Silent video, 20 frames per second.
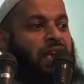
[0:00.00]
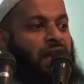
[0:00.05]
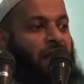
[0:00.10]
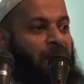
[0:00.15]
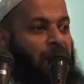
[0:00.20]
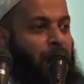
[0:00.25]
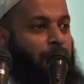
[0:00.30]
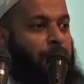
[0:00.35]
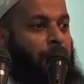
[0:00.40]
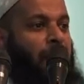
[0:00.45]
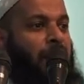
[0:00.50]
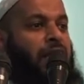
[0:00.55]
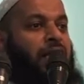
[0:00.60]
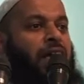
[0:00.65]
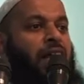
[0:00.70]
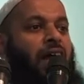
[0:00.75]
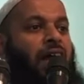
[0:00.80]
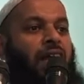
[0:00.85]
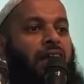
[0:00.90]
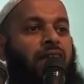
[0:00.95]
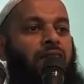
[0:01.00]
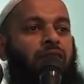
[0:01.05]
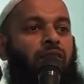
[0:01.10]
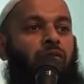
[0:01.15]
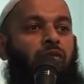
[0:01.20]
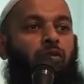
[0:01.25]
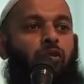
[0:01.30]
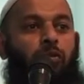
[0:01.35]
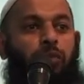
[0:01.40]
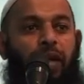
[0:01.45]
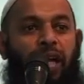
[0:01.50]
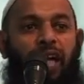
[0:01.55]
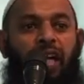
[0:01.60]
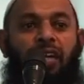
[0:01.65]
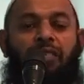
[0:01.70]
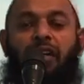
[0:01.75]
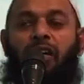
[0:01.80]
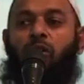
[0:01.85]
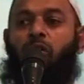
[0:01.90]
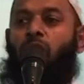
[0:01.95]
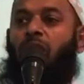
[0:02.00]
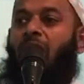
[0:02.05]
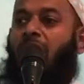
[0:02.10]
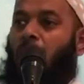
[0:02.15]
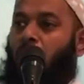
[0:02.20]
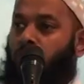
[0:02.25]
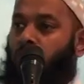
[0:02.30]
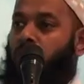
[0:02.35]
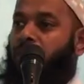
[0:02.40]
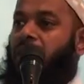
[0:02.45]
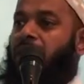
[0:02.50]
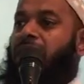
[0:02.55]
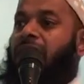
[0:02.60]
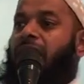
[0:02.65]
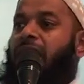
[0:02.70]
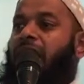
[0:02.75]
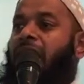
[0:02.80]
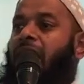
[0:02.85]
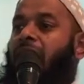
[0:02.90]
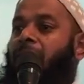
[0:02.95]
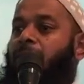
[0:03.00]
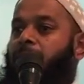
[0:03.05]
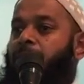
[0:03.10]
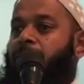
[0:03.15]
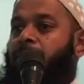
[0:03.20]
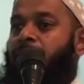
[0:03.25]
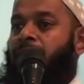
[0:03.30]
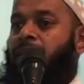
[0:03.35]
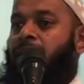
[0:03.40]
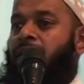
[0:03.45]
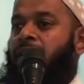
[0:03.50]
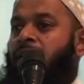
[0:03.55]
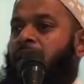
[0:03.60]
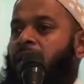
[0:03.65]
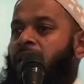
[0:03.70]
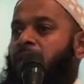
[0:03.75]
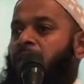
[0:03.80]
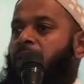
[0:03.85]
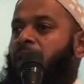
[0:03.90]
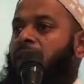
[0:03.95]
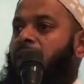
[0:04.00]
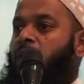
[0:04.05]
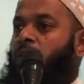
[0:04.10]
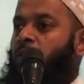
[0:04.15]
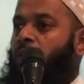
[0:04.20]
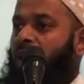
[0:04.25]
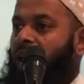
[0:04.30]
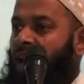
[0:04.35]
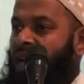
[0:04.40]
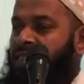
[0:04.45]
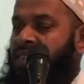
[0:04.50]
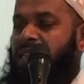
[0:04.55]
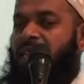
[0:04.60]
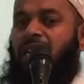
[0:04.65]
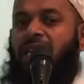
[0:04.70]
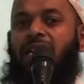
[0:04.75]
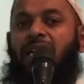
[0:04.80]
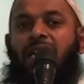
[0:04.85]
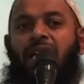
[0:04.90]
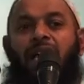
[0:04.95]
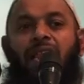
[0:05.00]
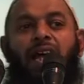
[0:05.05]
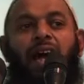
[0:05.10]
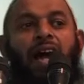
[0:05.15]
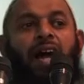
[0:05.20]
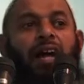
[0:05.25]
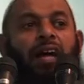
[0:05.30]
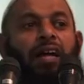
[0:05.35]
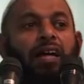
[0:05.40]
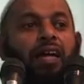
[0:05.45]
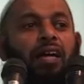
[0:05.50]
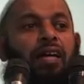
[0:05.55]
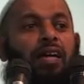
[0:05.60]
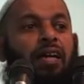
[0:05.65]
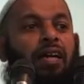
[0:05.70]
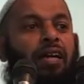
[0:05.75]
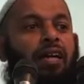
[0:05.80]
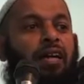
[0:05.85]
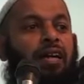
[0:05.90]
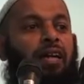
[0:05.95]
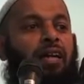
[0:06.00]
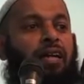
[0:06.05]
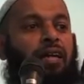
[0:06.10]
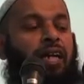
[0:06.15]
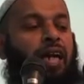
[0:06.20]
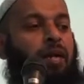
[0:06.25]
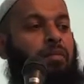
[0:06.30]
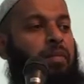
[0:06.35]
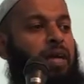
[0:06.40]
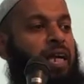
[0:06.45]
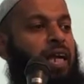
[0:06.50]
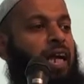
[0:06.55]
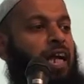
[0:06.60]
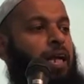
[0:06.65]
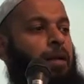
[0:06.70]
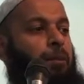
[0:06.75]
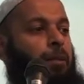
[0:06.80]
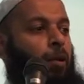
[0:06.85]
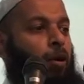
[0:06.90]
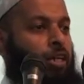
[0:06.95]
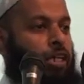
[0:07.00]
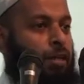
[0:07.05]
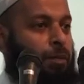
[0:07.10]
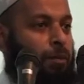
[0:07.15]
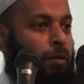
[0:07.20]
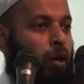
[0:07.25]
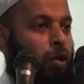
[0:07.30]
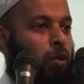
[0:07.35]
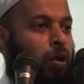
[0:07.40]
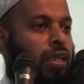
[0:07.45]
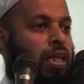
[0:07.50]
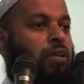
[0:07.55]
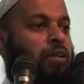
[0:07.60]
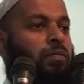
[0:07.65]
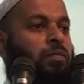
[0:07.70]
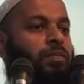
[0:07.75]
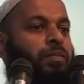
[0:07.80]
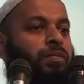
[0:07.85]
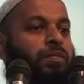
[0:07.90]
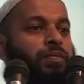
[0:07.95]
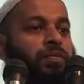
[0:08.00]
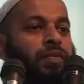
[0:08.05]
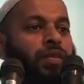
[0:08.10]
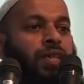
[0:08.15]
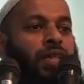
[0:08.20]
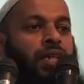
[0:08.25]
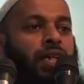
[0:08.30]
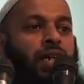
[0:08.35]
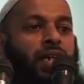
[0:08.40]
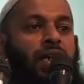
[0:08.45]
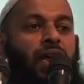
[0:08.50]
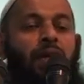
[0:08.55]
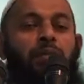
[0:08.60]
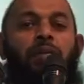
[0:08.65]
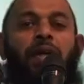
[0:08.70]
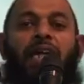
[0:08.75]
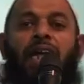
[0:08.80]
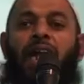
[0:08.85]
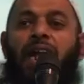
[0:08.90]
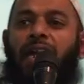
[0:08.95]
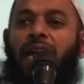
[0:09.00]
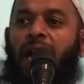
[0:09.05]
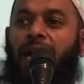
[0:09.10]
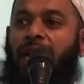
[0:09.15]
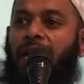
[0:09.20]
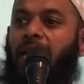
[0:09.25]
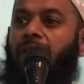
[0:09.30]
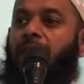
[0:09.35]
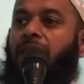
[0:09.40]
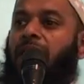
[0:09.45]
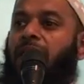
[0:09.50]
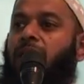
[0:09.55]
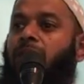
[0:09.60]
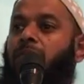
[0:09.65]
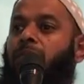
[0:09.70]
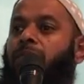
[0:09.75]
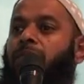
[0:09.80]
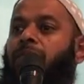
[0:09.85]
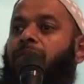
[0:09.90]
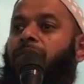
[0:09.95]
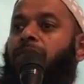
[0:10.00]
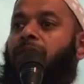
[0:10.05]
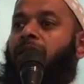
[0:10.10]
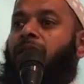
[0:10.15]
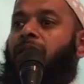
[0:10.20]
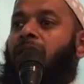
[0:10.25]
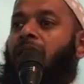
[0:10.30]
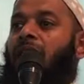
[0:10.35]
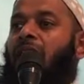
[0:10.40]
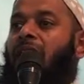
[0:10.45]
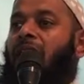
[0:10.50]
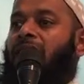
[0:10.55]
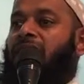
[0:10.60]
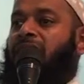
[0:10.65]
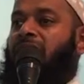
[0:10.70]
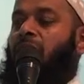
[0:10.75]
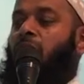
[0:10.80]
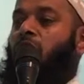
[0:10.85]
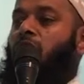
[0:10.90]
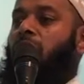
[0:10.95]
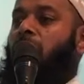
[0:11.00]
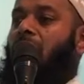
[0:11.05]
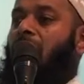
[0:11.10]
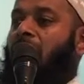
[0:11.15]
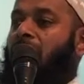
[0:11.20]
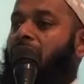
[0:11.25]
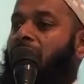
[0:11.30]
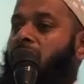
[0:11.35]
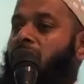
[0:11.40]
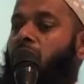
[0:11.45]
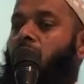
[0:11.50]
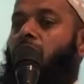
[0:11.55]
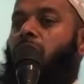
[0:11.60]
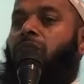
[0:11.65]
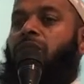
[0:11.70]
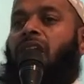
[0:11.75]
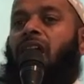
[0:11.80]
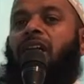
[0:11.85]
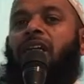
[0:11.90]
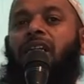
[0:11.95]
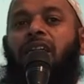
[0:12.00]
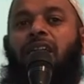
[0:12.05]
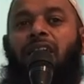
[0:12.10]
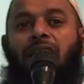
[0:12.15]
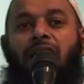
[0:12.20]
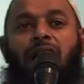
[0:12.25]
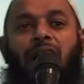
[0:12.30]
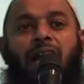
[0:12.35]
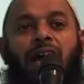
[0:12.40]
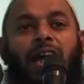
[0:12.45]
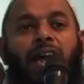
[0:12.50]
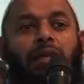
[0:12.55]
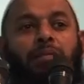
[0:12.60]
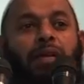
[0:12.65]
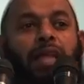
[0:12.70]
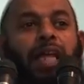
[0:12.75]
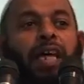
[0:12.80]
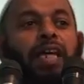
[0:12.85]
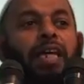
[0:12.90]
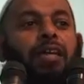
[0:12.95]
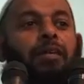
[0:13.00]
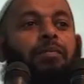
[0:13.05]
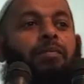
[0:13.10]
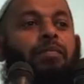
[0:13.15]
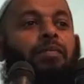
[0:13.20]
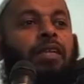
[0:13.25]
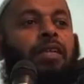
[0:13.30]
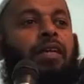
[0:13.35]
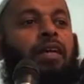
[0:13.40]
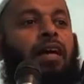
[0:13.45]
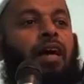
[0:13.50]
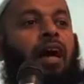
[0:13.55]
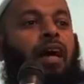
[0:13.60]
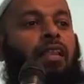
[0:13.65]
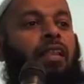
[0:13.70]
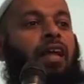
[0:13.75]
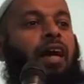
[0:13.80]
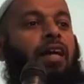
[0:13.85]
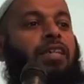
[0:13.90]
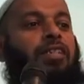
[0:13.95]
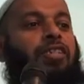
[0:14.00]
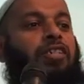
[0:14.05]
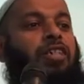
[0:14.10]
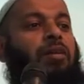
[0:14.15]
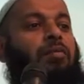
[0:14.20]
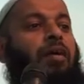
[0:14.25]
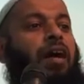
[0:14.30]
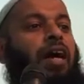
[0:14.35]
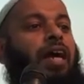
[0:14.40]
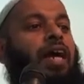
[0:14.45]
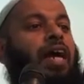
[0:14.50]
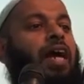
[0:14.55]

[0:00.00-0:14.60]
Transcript: அல்லாஹ் பார்க்கிறான் உண்மையில் இவனுக்குள் ஆர்வம் இருக்கிறதா இவனுக்குள் ஆசை இருக்கிறதா நன்மைகளில் போட்டி போடுவதிலும் நன்மைகளை அடைவதிலும் ஆசையோடும் ஆர்வத்தோடும் தான் இருக்கிறானா என்பதை அல்லாஹ் நிச்சயமாக